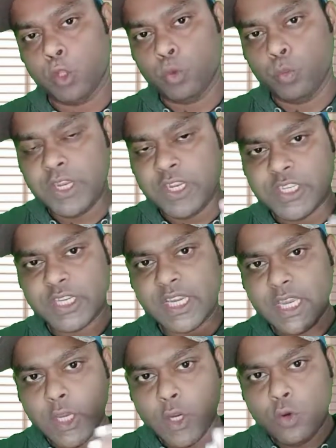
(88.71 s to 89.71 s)
তুমি নিজেকে
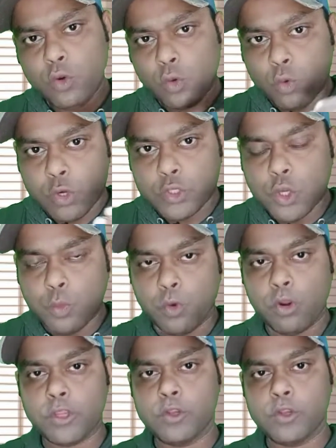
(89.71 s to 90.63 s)
ইগনোর করেছো বলেই